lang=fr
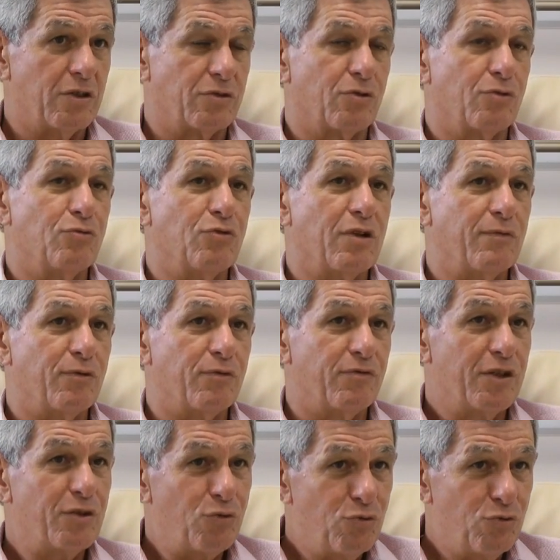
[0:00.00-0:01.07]
telle que nous l'avons
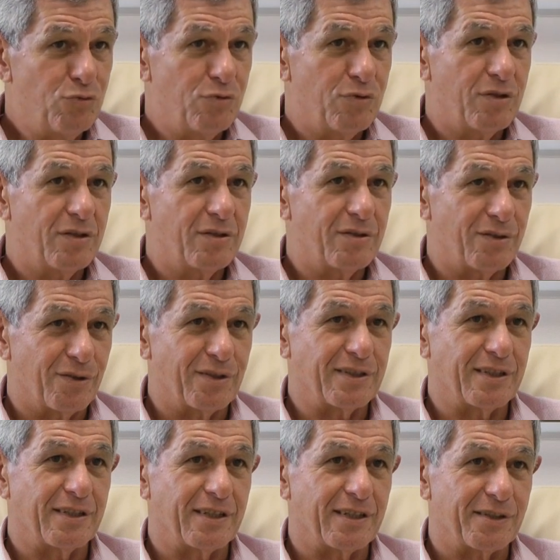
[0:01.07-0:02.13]
vécue, nous, dans les années